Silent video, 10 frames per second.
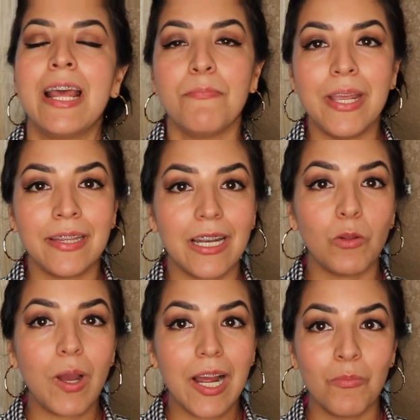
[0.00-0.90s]
mientras
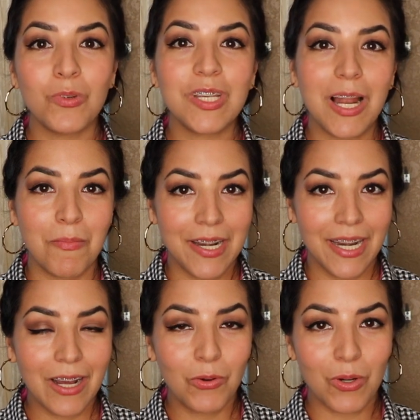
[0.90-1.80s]
lo hagamos de la
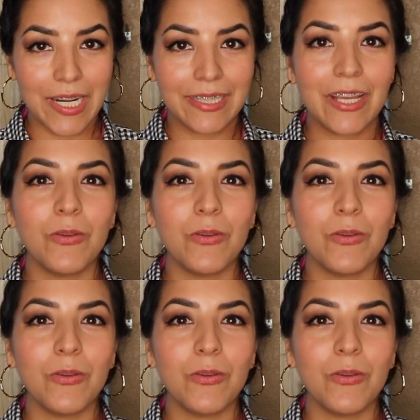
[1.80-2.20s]
manera correcta.